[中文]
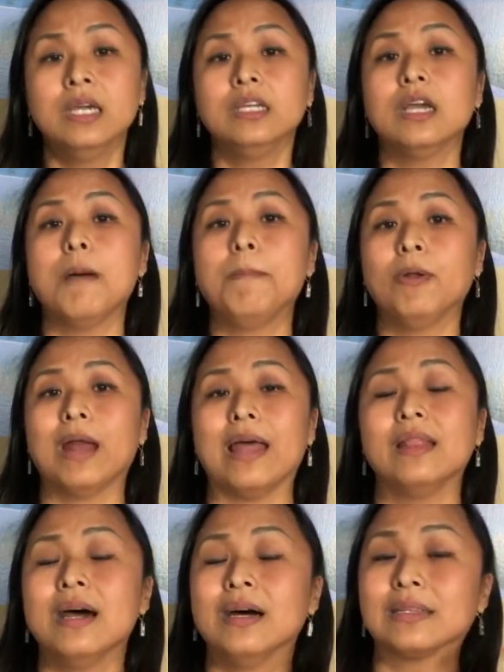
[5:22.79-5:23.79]
要不
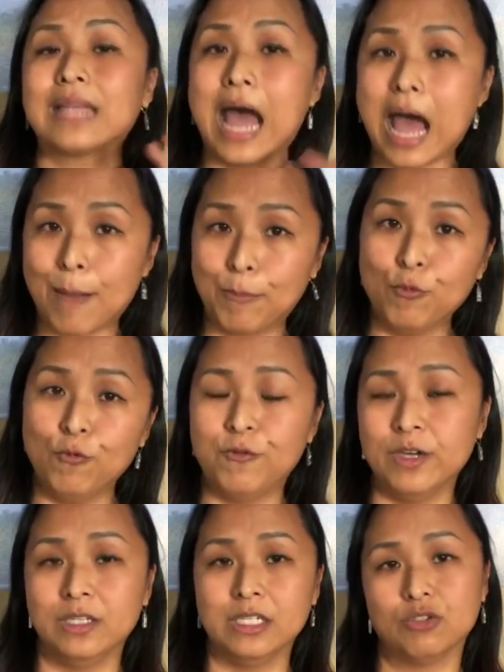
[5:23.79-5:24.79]
然，大部
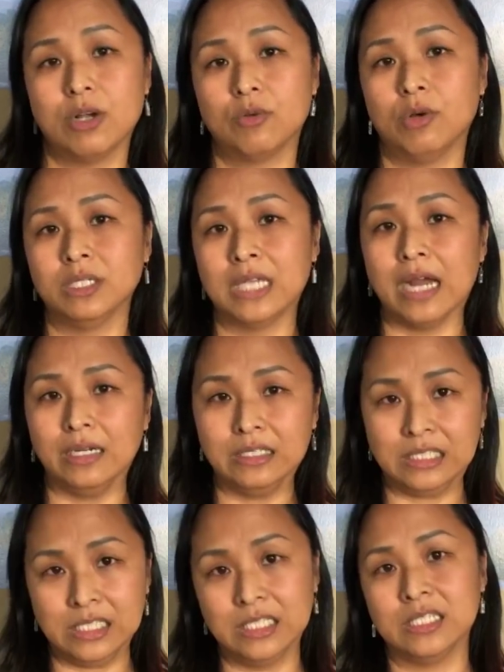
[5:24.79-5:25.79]
分的状况下，你
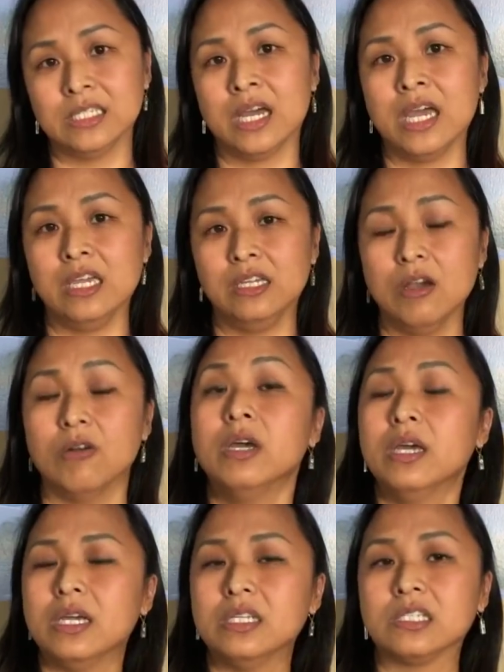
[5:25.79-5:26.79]
其实可以用
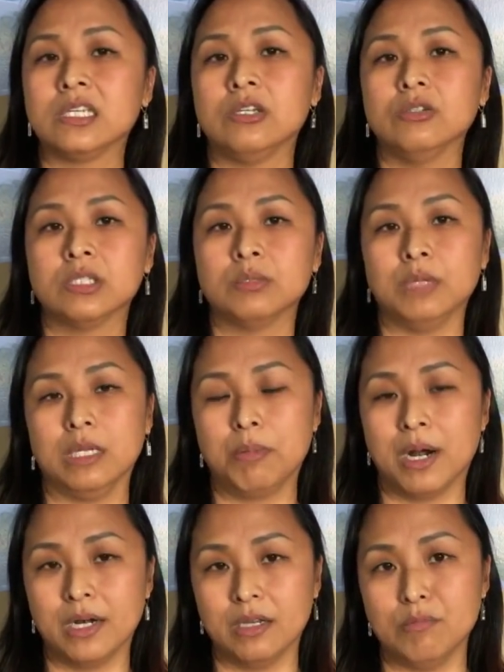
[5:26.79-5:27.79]
“excuse me”、
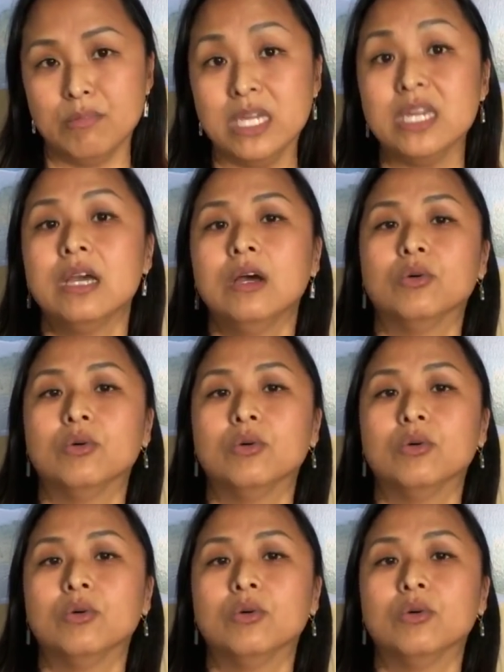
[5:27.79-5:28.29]
“pardon me”，